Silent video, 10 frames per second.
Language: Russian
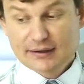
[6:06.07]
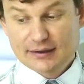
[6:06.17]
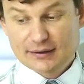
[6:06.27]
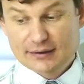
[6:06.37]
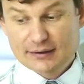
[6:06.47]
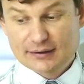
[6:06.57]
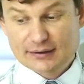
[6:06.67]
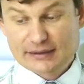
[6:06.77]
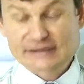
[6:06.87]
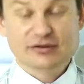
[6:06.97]

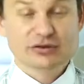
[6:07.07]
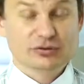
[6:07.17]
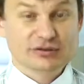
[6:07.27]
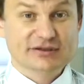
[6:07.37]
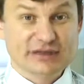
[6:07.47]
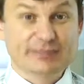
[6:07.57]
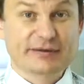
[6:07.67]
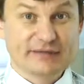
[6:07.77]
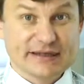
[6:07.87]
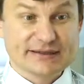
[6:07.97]
Когда у нас кодекс стал
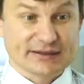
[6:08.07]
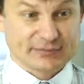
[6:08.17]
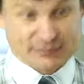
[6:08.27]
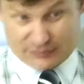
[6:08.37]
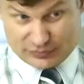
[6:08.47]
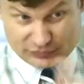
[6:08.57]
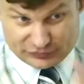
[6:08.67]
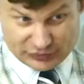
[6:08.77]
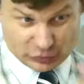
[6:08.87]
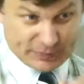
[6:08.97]
появляться, вот в
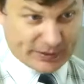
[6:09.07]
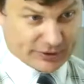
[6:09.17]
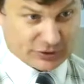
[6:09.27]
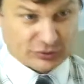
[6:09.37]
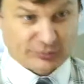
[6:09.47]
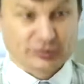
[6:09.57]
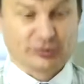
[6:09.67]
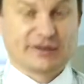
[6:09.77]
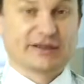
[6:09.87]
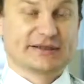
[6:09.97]
такой папочке он был у
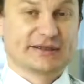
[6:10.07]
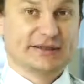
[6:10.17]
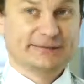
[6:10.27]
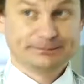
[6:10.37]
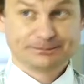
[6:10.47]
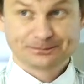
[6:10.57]
меня на столе,